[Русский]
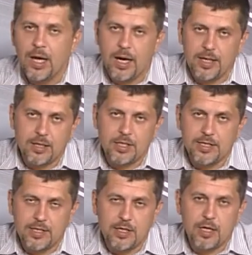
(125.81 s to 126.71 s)
А я
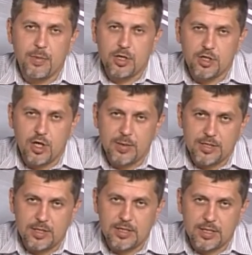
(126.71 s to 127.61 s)
наших зрителей приглашаю
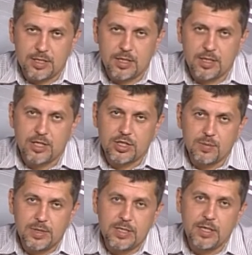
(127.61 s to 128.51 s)
присоединиться к, на, к
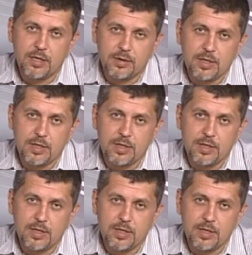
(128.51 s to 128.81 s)
нашей беседе.